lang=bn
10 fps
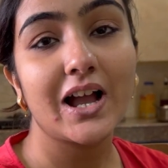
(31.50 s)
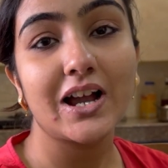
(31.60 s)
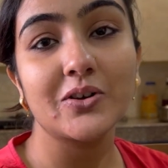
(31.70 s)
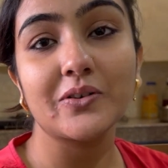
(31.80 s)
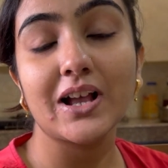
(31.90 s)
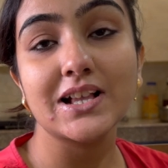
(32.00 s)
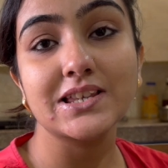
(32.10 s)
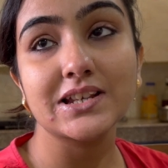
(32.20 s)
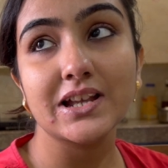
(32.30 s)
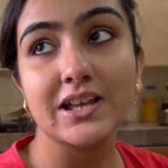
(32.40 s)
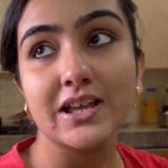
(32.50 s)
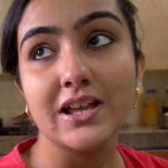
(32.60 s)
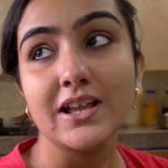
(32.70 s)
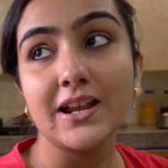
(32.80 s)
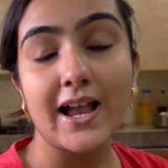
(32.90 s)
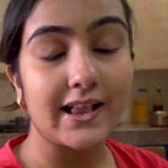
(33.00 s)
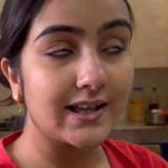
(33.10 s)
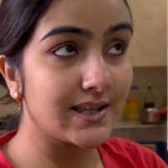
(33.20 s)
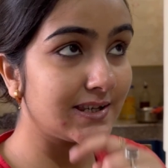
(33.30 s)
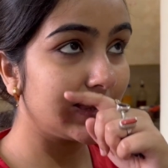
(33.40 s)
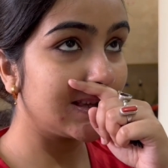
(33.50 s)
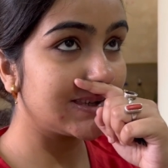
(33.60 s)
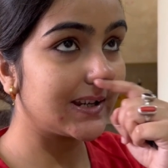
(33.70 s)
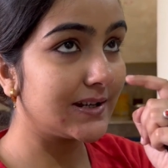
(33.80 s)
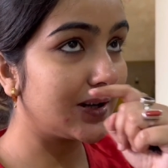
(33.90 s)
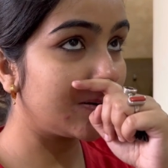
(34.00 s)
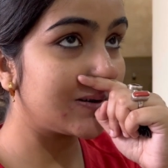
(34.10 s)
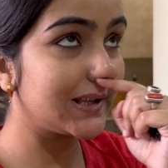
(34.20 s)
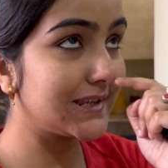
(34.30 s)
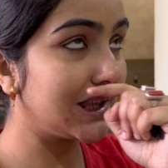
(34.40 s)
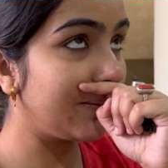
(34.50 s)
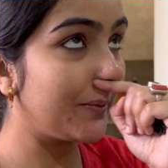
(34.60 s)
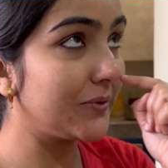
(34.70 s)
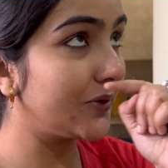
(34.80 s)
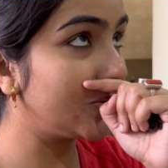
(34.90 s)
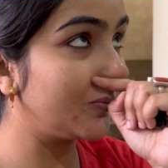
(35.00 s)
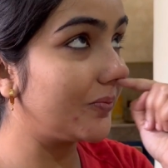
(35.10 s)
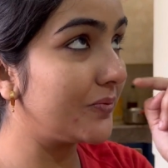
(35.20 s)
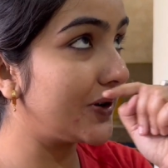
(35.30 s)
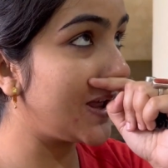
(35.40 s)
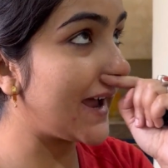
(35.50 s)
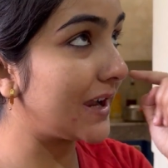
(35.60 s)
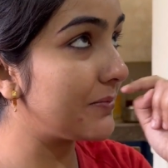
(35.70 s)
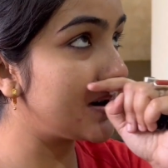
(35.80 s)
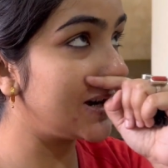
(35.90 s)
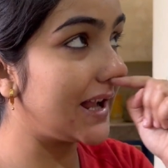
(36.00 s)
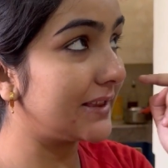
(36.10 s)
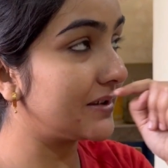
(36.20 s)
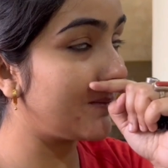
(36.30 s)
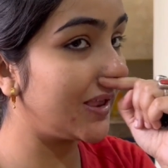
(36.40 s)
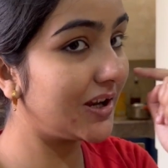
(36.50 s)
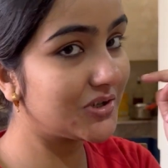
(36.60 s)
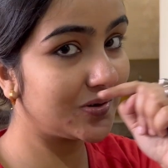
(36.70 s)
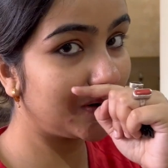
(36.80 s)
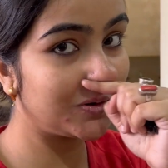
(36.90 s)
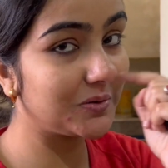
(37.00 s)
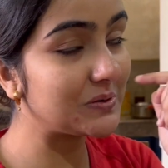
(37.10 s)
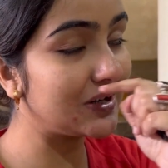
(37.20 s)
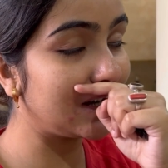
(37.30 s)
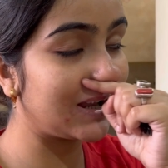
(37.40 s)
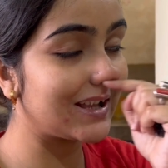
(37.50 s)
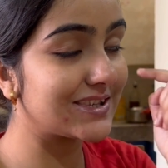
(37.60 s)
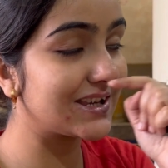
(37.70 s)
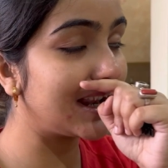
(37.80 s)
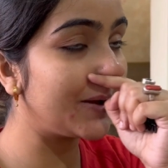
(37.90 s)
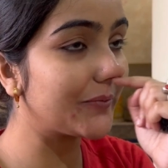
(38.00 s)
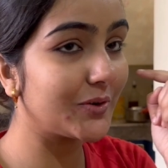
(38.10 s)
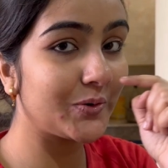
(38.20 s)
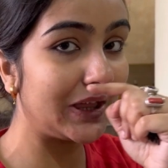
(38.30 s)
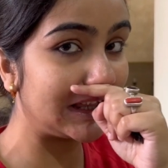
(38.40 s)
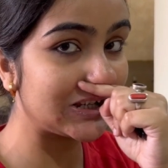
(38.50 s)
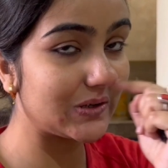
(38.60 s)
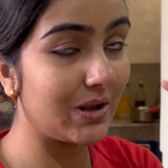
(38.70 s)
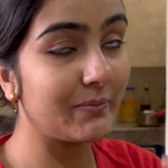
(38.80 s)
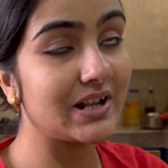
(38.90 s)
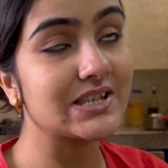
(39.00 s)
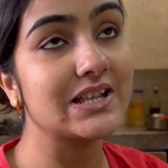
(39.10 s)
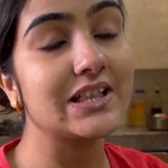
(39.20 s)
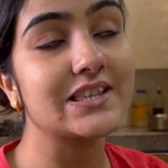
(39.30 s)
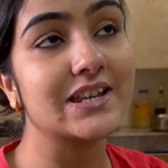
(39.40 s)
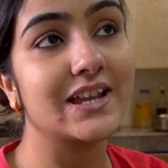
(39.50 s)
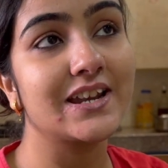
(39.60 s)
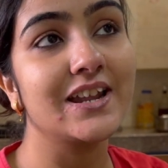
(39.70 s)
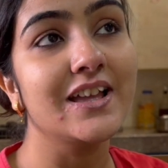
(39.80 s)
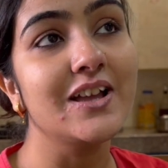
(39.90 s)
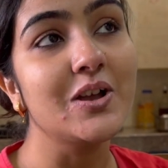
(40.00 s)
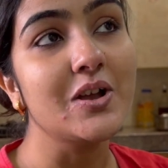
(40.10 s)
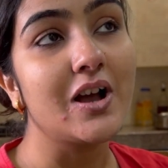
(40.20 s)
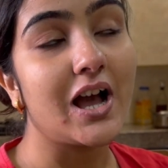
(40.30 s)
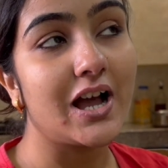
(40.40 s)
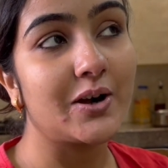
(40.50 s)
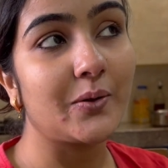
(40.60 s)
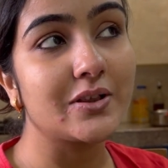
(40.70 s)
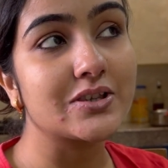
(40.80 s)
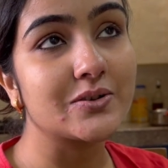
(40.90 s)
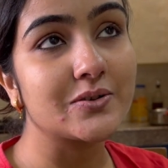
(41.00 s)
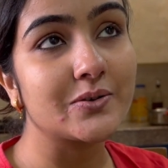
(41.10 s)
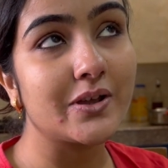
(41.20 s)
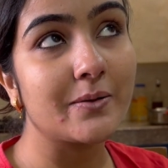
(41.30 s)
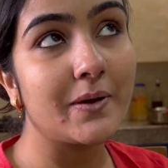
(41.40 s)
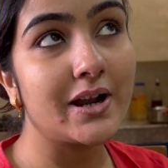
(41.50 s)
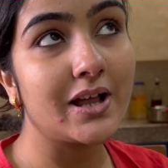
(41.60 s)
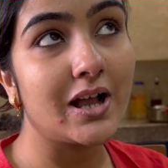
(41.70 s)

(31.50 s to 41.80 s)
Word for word: আর ওকে আজকে কালকে তো চিলি চিকেনটা করেছিলাম আমি তো দুপুরে একেবারে রাত্রিবেলার জন্য তো করে রেখেছিলাম তো হয়ে গেছিলো আমার চিলি চিকেন আর ওই জন্য এবার